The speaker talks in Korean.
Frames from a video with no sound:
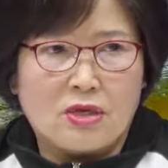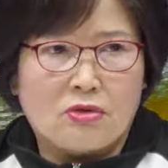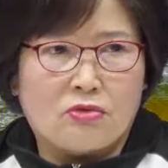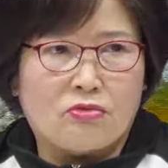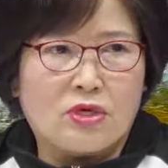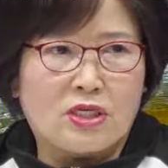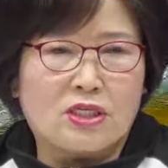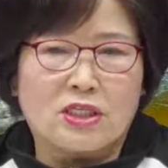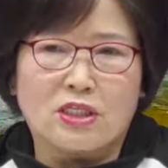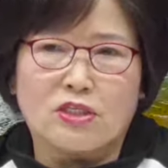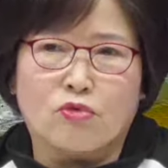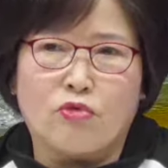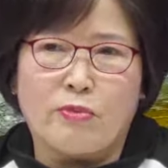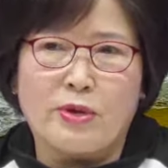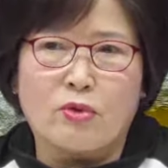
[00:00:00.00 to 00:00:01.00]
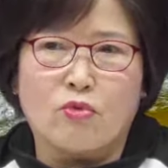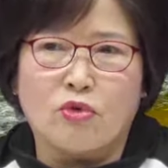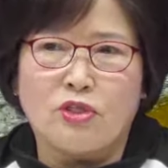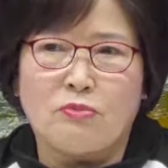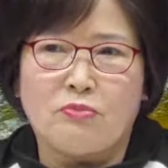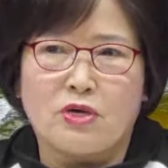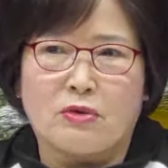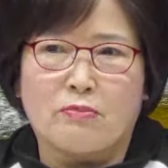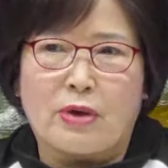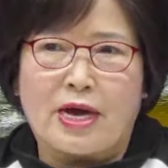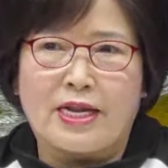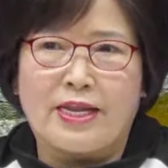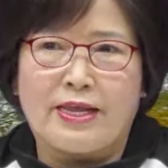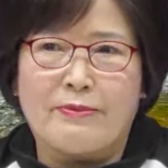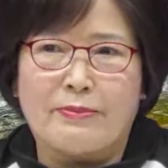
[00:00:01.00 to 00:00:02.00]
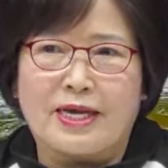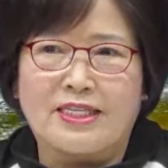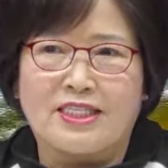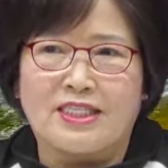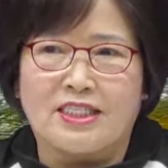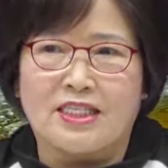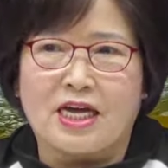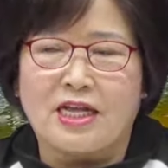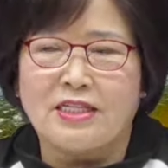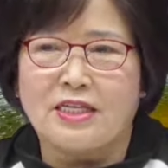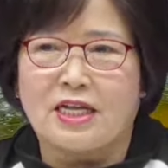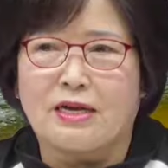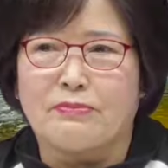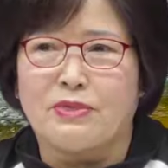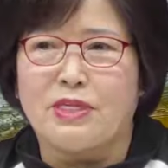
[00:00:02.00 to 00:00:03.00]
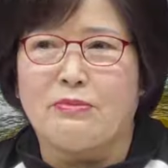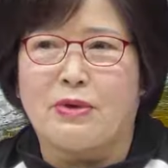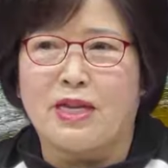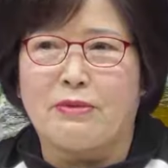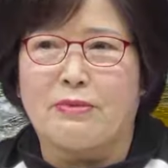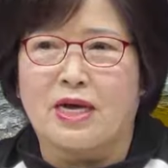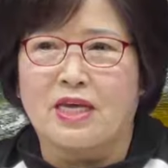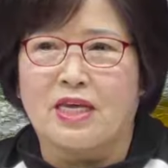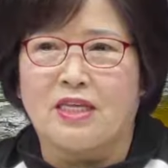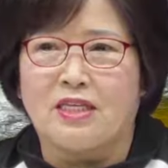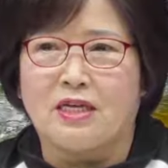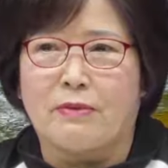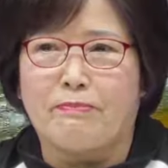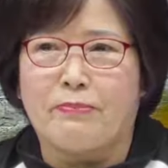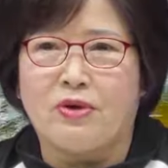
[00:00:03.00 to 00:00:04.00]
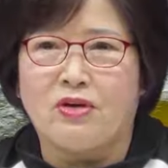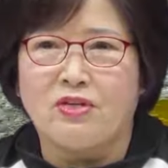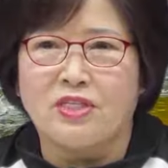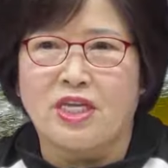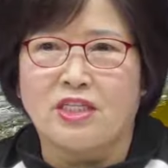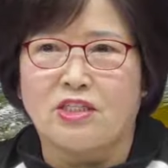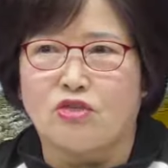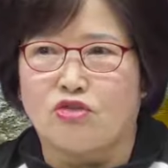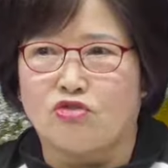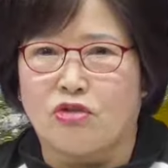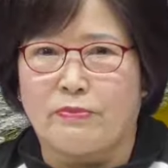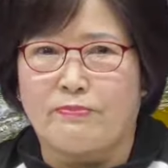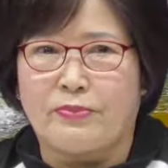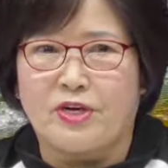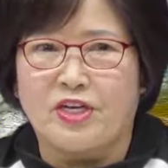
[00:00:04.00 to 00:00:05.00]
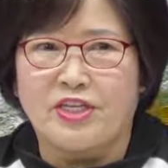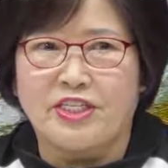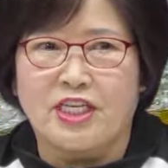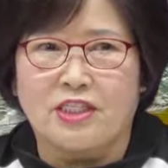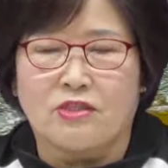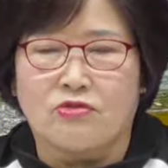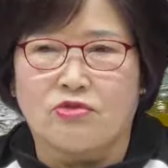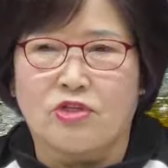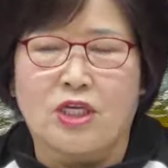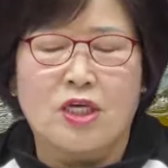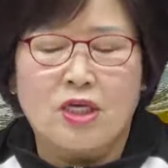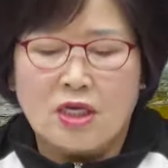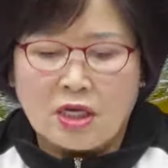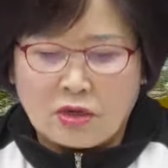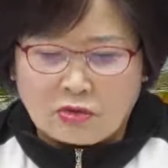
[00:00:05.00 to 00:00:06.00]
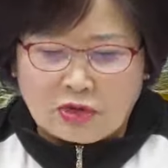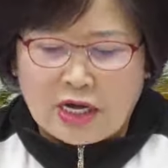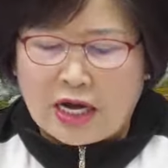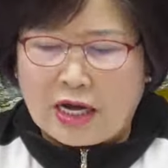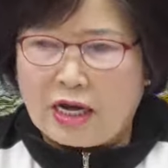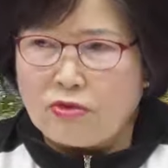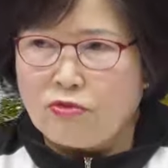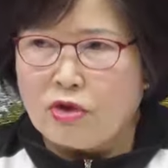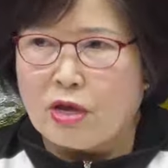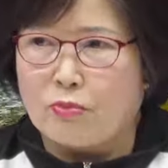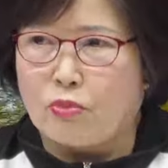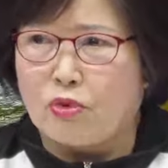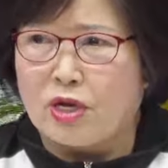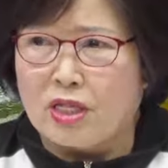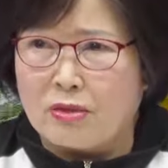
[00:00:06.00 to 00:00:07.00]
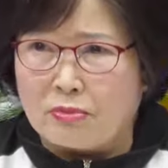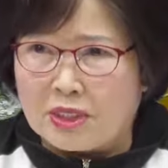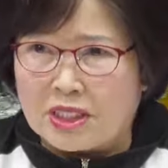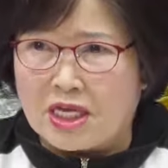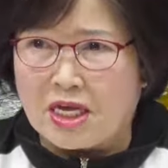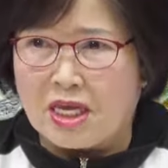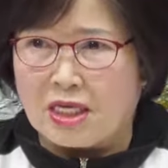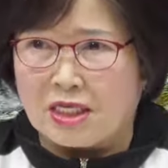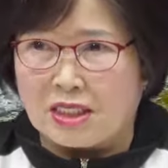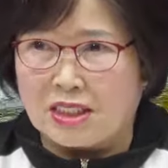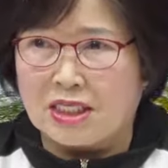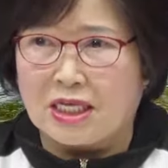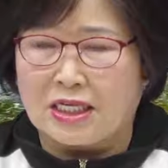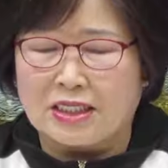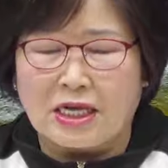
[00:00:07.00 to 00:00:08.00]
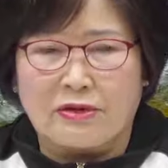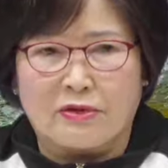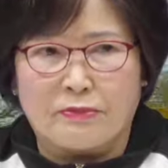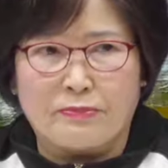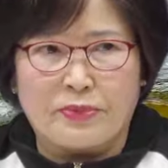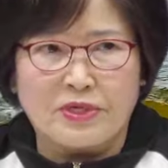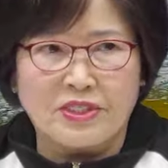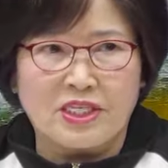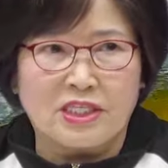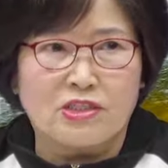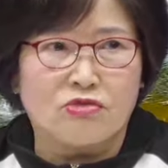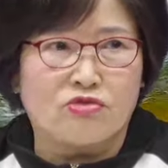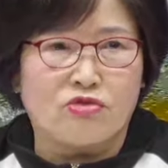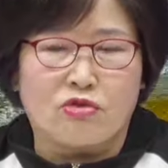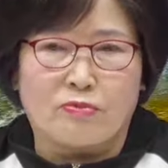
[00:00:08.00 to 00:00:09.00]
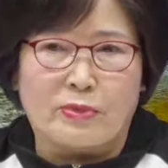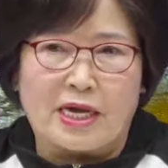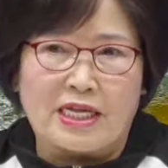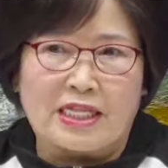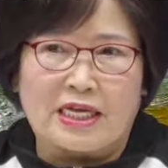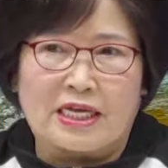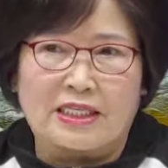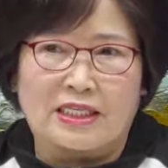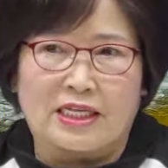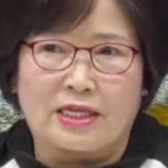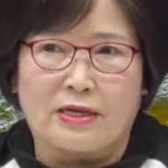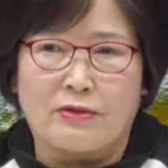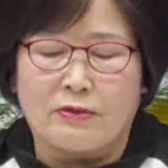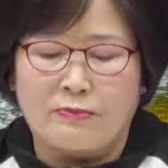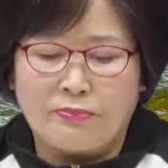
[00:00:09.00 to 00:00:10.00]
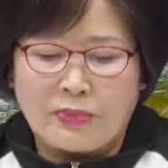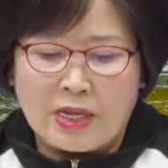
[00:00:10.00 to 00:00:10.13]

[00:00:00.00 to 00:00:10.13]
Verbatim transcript: 우리 자식 950명 말이 맞지 한 사람 네 말이 맞겠냐 퍼센트주의 퍼센트주의 우리 한국에 보게 되면 대개 이 세상 사는 퍼센트주의로 많이 나가잖아요